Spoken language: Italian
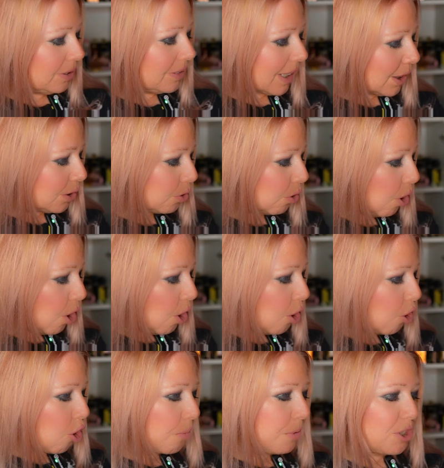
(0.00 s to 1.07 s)
Intanto
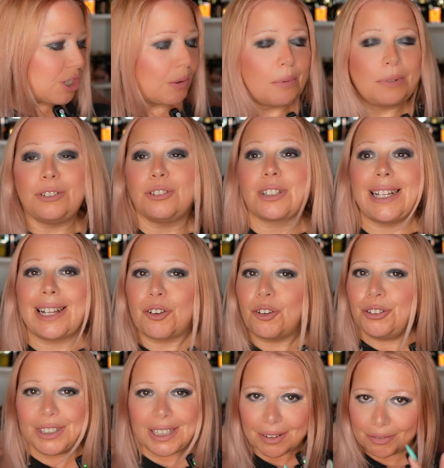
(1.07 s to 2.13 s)
cominciamo eh,
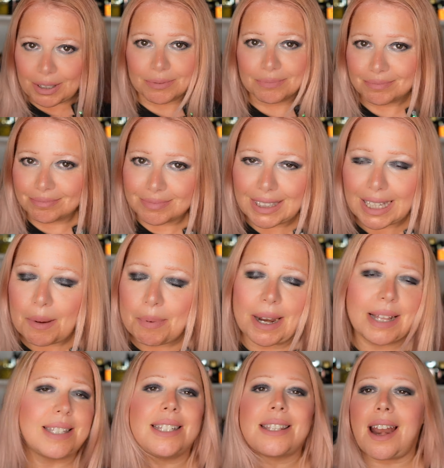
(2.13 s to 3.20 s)
col dirvi di che
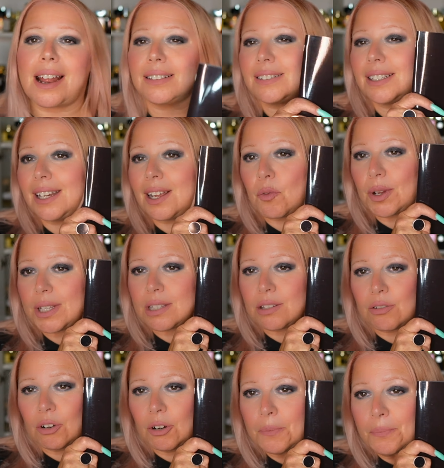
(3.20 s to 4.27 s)
brand si tratta ed è
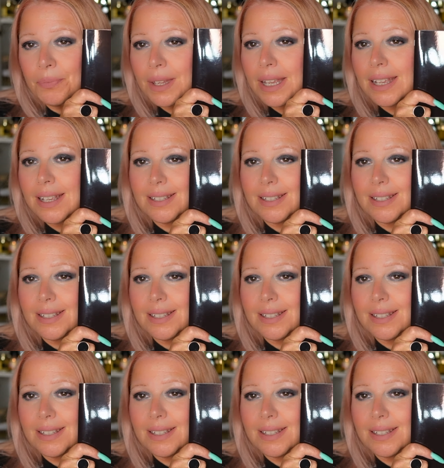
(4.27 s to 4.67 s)
questo,